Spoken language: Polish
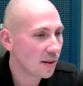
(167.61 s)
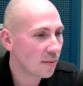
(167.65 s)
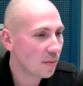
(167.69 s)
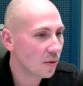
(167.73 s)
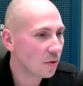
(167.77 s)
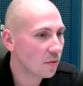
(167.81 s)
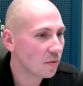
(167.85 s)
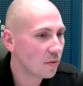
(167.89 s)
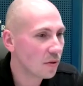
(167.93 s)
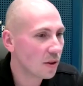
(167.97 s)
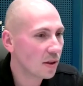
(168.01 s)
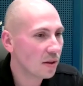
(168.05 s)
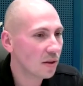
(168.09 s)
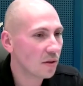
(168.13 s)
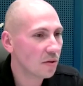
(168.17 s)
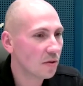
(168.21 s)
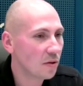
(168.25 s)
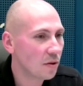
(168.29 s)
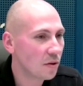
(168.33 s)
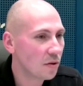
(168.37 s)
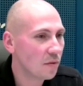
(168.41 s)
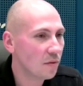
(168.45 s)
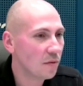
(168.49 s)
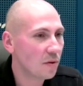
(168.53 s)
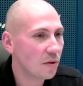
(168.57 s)
Samochód jest
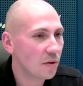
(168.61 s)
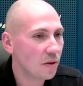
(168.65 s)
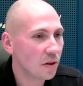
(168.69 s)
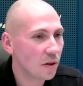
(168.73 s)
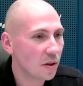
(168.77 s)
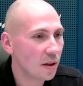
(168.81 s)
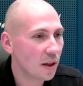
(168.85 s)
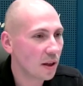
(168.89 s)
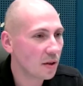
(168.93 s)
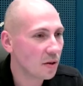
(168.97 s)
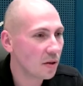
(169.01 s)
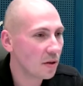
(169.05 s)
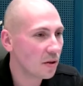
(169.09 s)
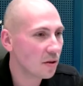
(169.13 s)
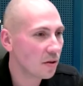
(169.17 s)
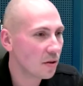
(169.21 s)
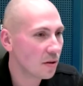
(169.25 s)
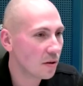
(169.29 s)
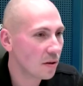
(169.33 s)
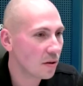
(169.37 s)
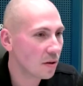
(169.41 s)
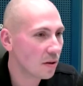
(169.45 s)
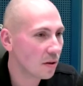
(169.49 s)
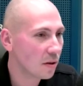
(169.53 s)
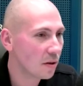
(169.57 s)
to rzeczywiście
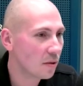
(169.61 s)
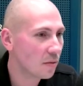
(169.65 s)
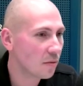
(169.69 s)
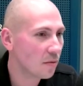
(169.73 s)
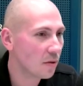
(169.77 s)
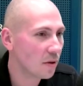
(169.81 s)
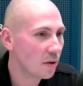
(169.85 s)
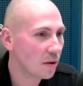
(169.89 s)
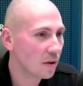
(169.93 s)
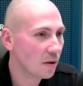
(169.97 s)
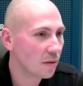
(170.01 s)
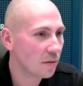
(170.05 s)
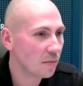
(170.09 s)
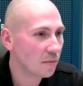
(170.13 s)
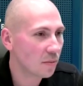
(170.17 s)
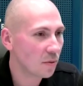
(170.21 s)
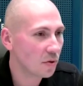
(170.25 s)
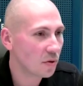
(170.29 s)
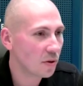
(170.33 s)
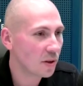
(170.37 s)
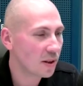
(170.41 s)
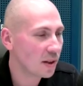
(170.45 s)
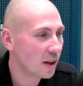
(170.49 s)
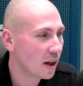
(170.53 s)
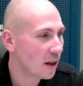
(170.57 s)
narzędzie, które
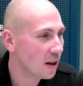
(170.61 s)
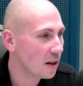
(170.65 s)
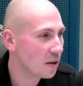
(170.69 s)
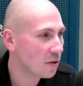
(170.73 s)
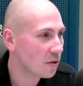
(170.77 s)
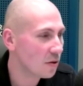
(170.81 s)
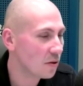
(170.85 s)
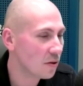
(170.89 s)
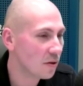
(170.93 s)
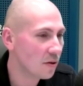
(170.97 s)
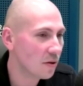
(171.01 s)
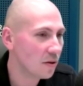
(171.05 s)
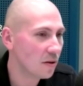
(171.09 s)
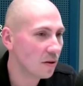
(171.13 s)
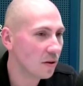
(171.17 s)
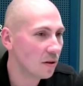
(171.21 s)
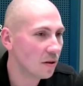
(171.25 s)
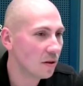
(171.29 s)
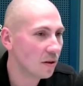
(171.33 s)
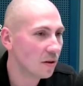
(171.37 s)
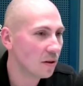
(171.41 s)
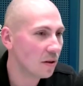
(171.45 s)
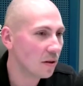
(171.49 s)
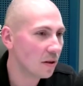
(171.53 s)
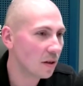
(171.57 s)
może skaleczyć
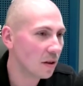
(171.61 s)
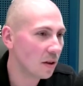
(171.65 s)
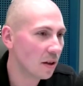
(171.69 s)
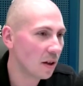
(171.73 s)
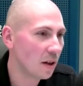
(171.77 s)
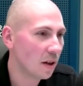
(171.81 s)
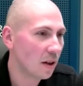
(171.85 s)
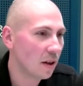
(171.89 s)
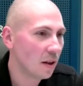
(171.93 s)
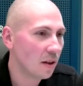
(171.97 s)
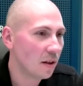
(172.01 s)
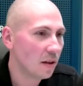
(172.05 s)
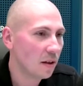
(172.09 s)
innych.